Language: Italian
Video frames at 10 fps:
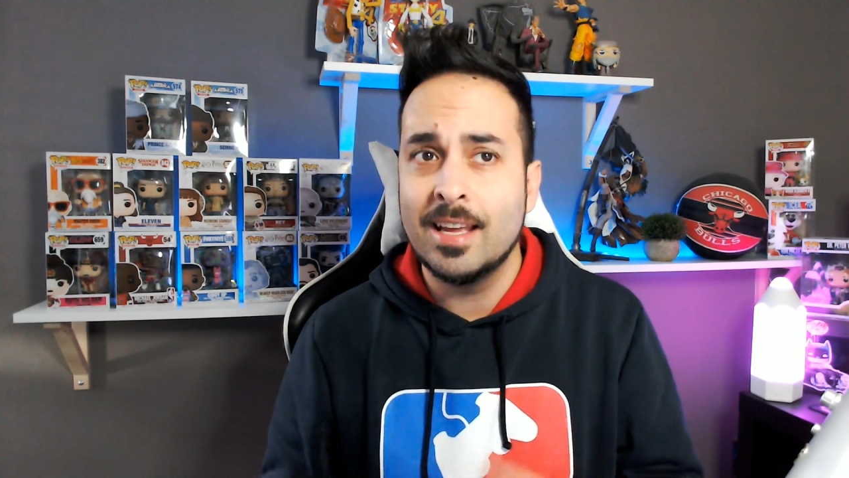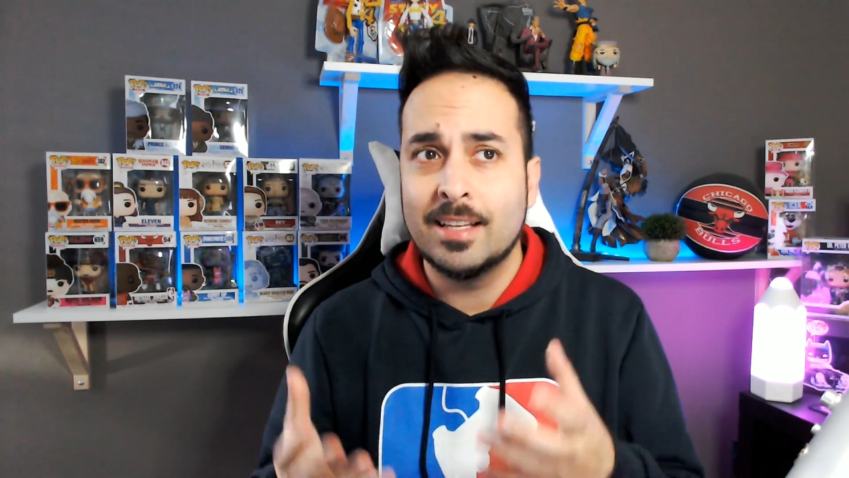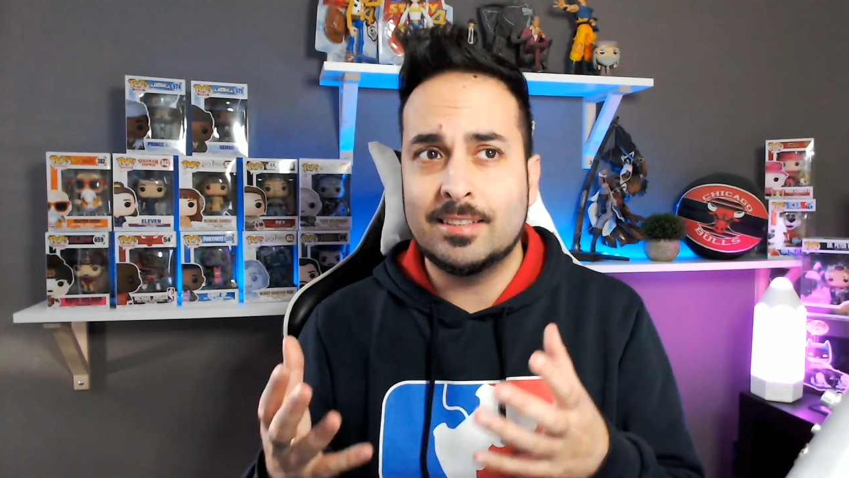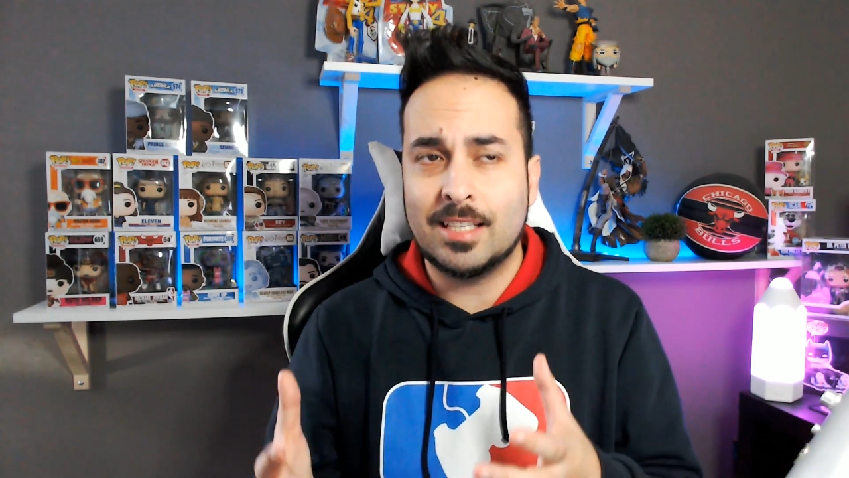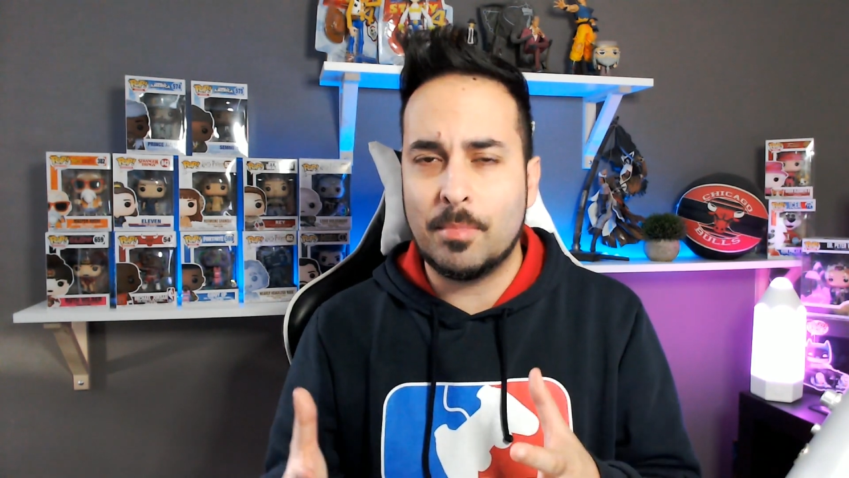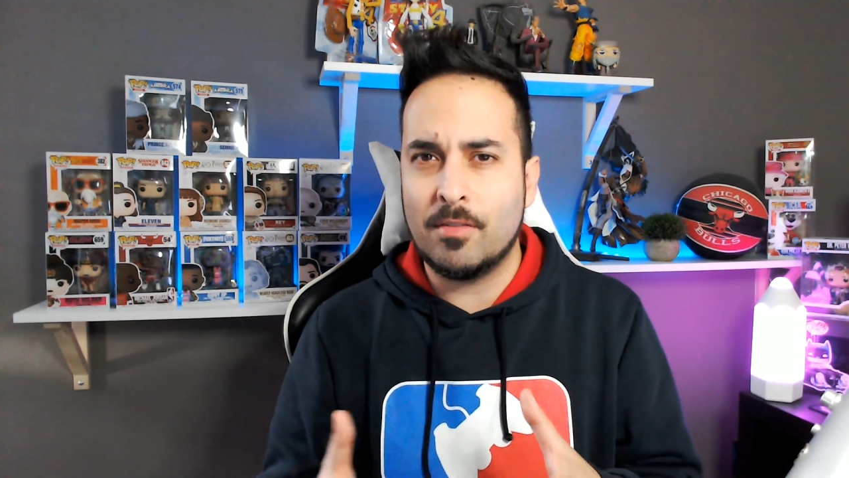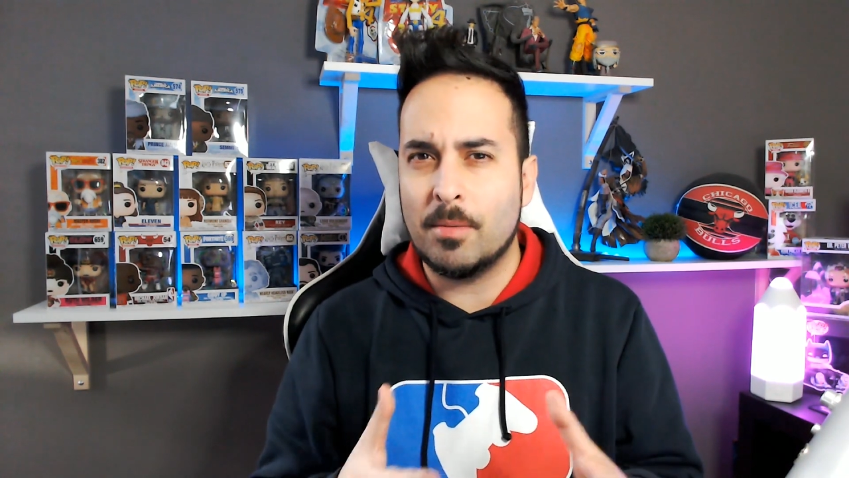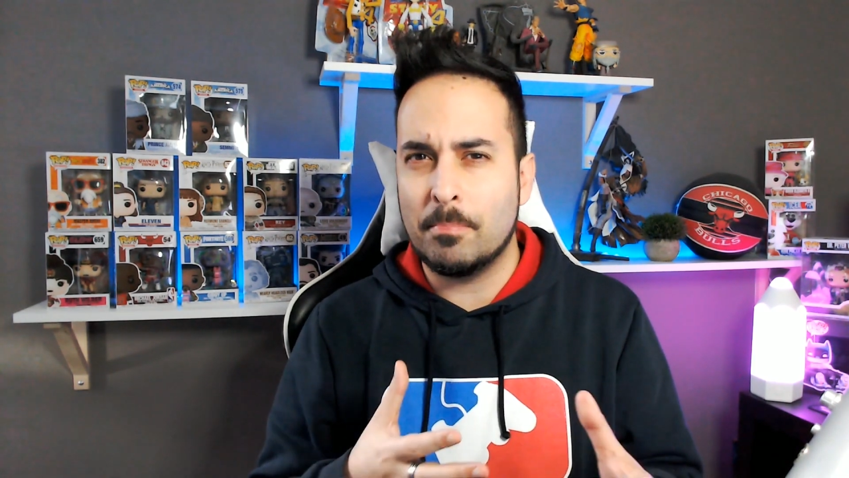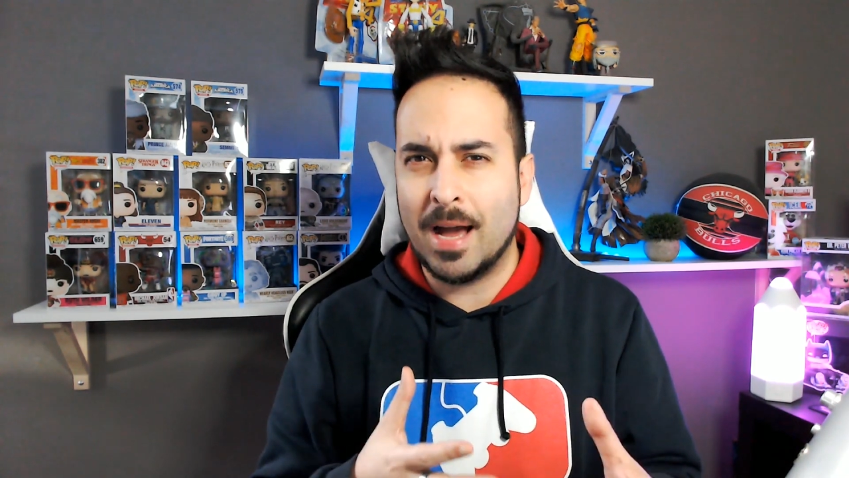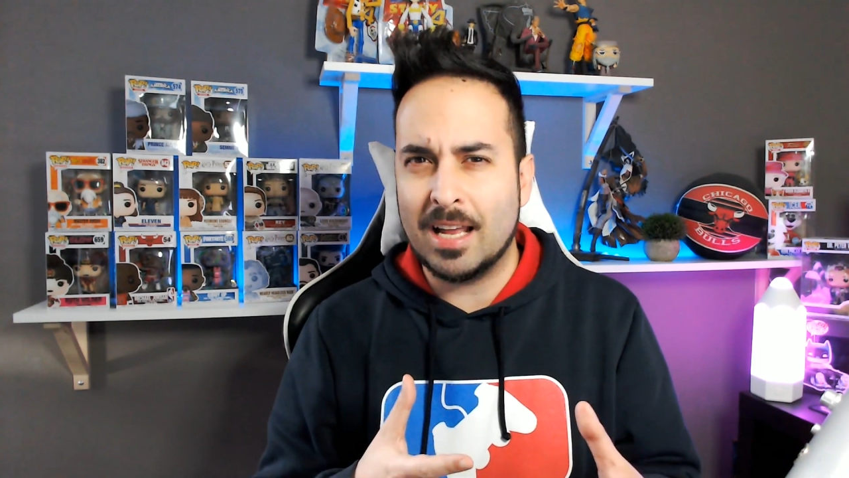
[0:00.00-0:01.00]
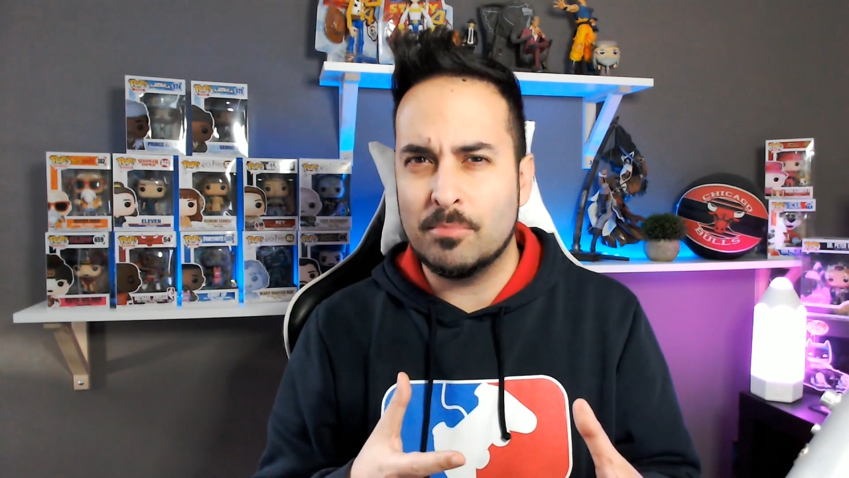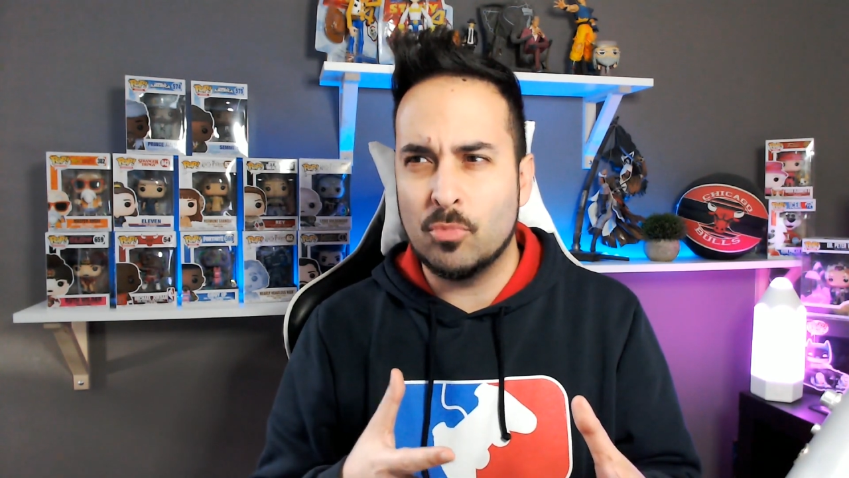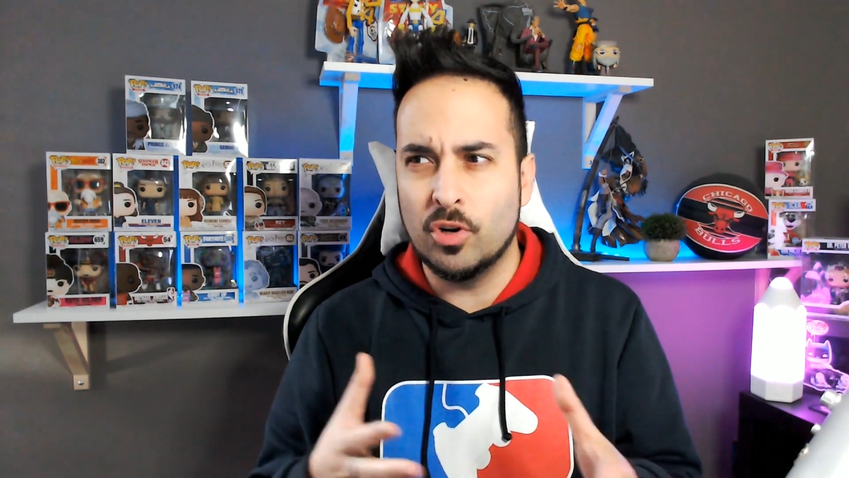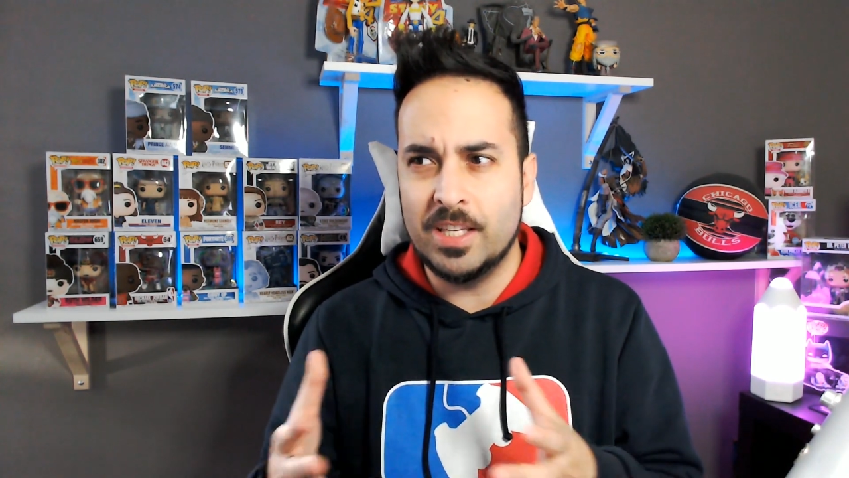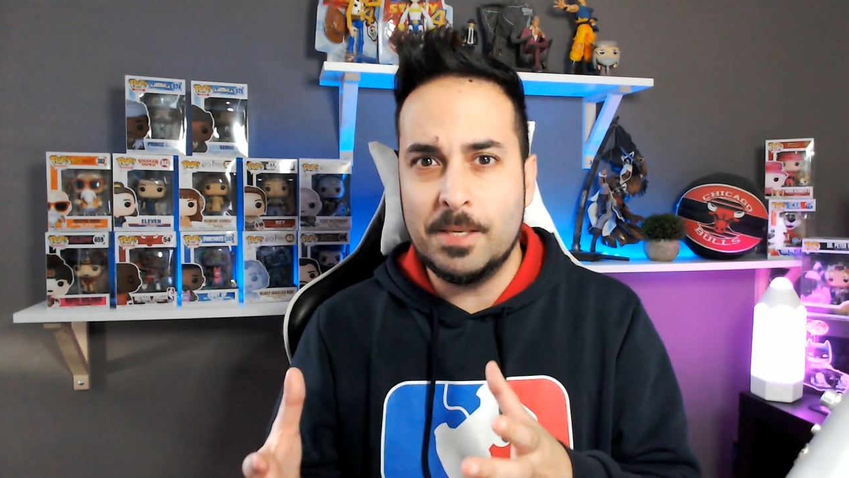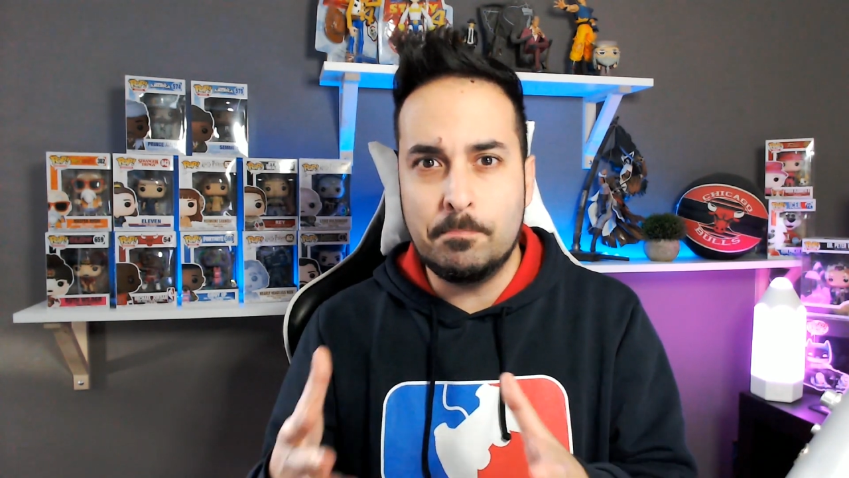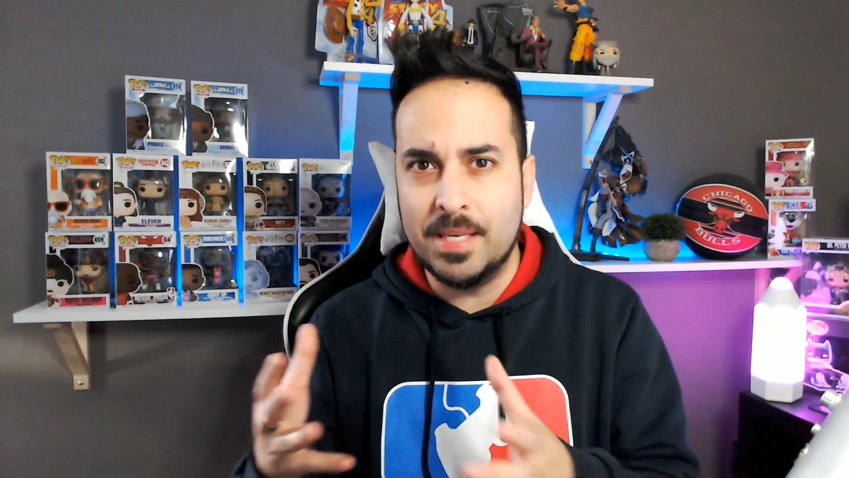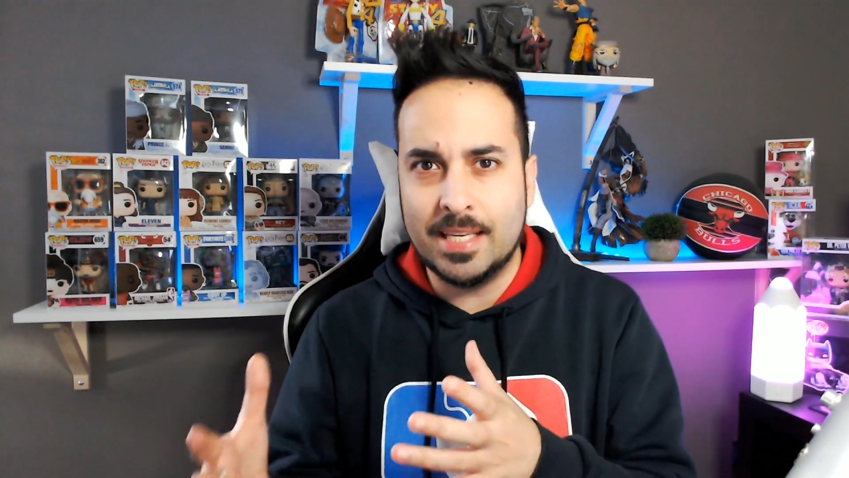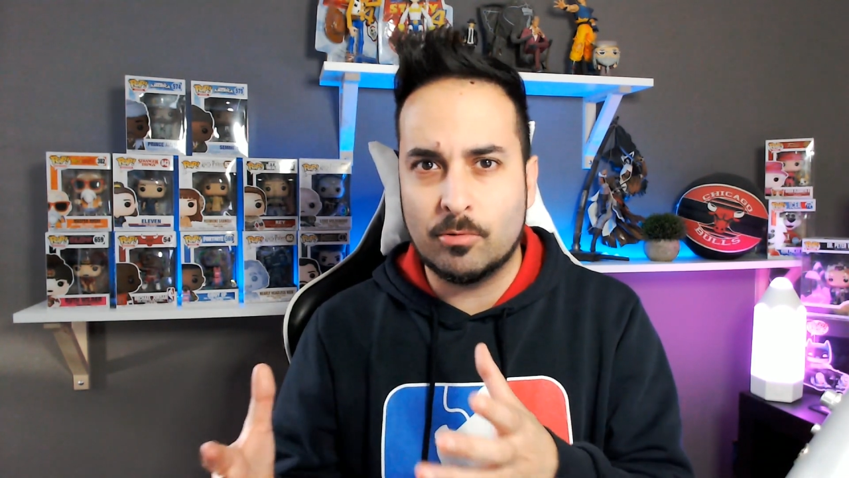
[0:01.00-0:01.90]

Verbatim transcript: si chiamava Malmo IB,